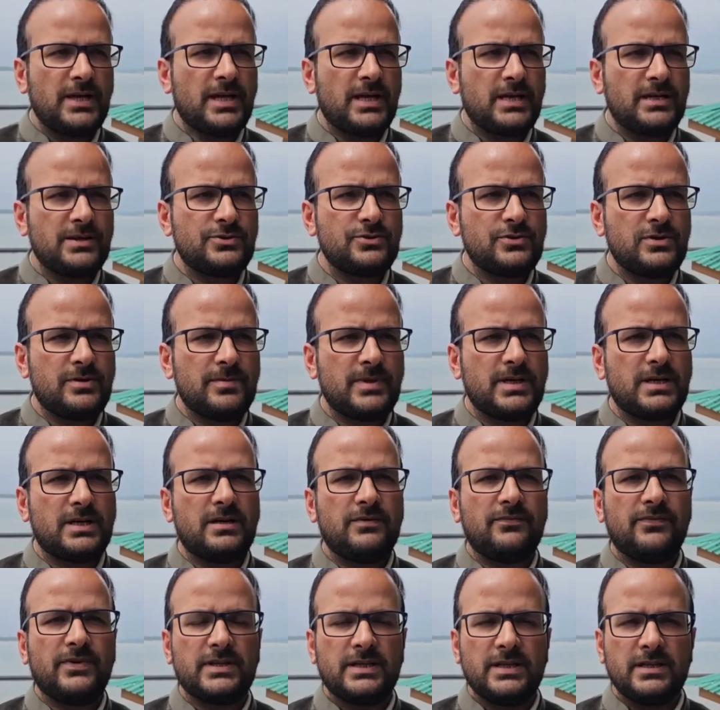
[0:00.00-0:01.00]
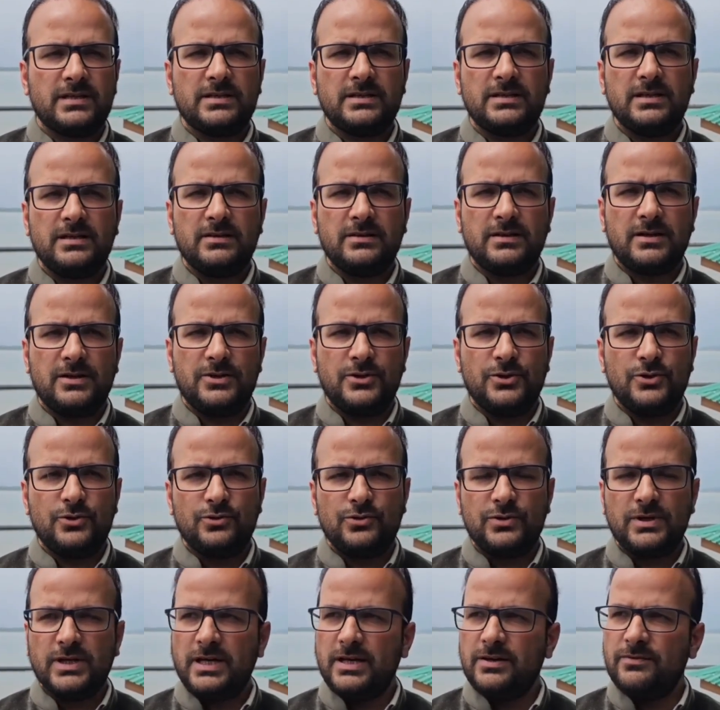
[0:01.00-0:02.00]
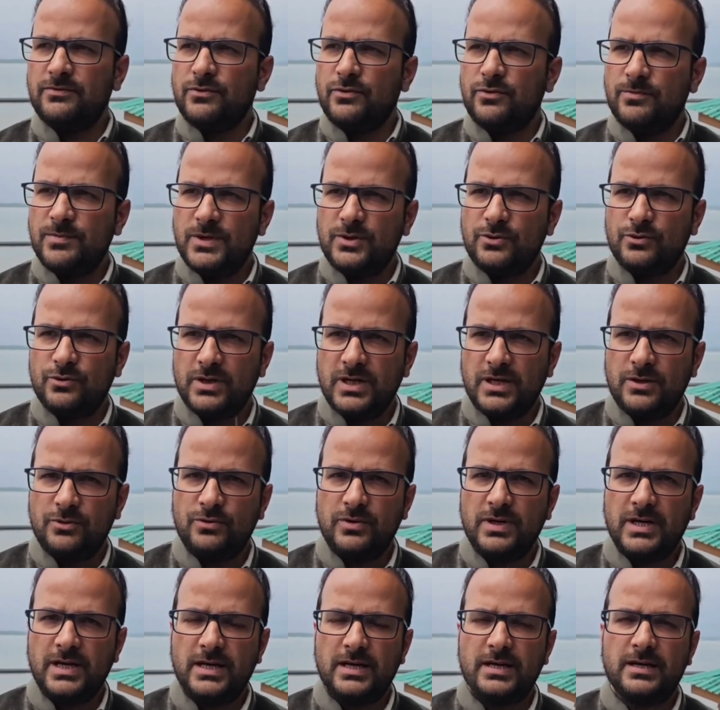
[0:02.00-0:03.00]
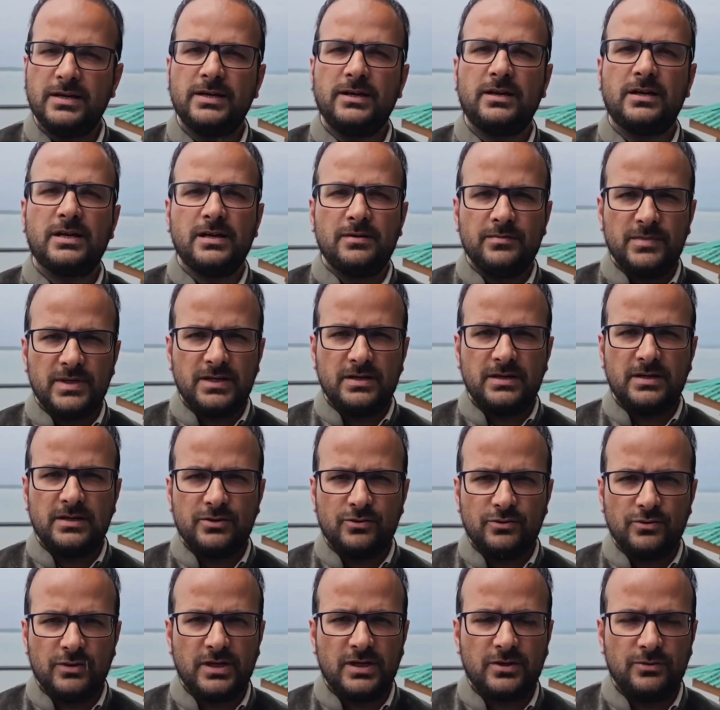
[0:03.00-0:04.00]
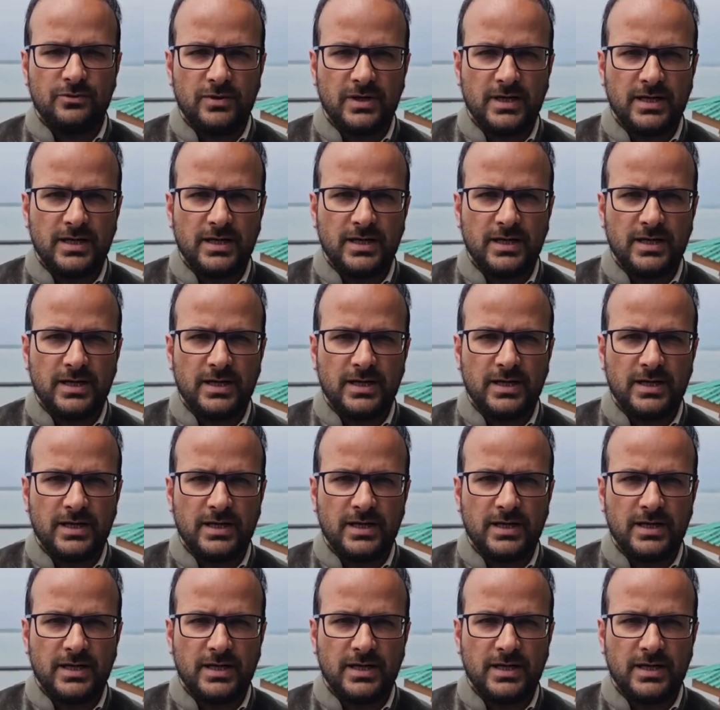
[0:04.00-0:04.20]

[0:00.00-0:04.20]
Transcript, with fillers: है जो हमारा फतेह कदल कंड्यूट है वो भी खुला हुआ है नाला अमर खान खुला हुआ